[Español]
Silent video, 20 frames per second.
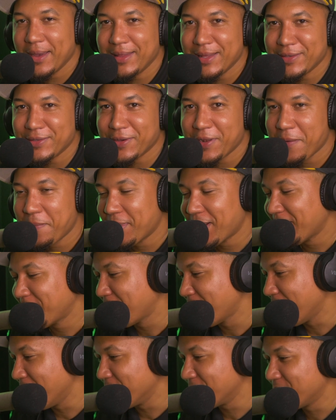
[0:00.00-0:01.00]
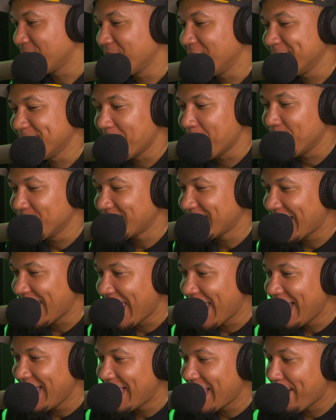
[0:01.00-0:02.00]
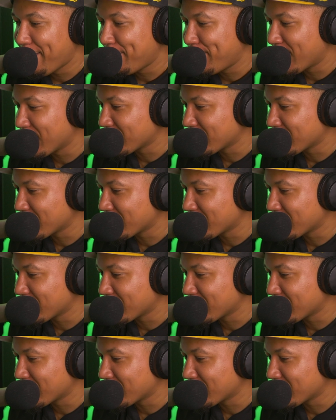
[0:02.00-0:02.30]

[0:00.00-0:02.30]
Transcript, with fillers: Bendiciones para todos. Nos vemos en la